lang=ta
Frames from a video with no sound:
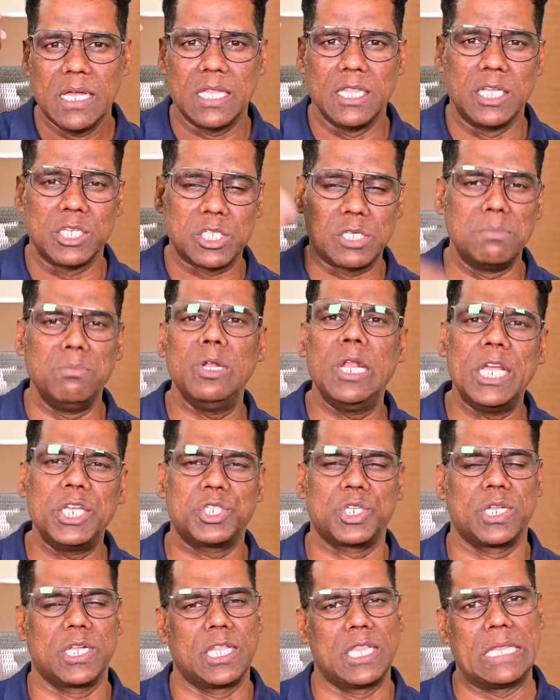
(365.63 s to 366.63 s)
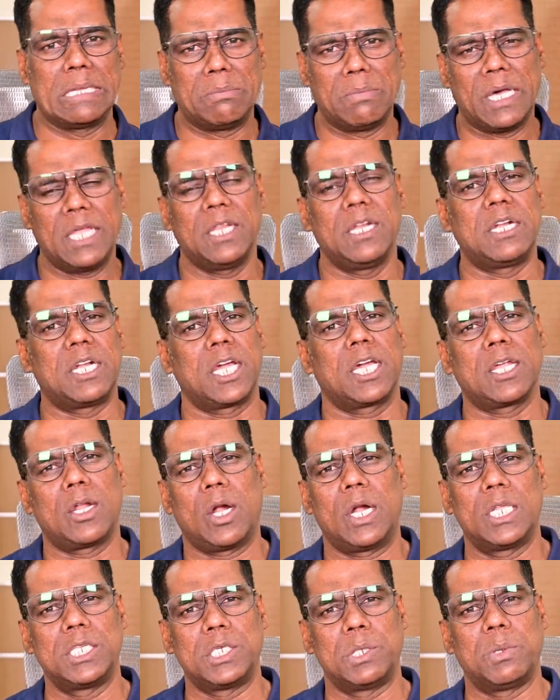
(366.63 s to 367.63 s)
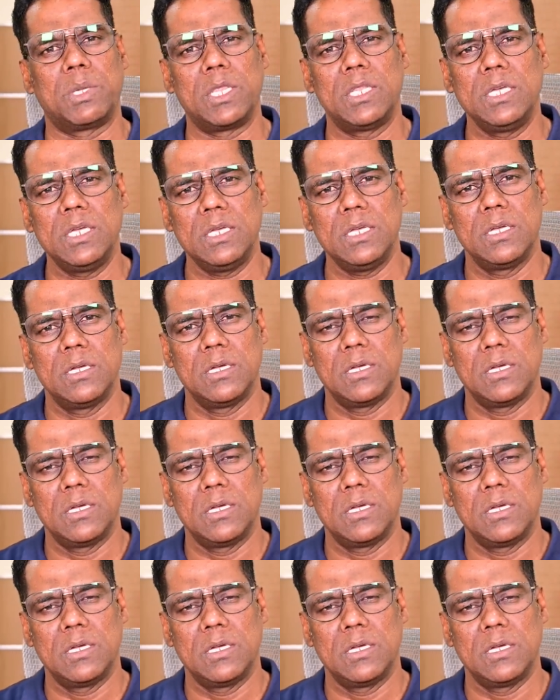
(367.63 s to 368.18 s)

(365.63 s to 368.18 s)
இந்த சிமுலேஷன் இந்த மாதிரி டெக்னாலஜி வந்து